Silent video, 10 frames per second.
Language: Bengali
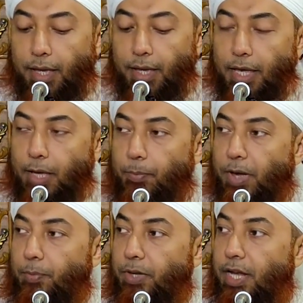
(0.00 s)
হে
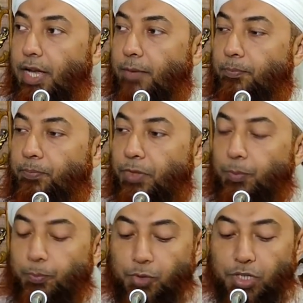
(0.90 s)
পাপিরা
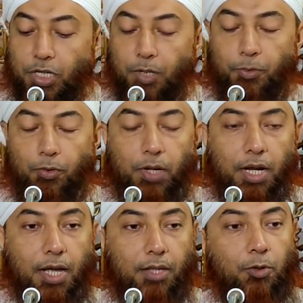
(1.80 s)

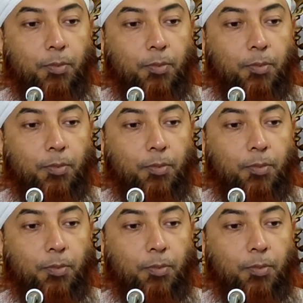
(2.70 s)
মজরেমোনারা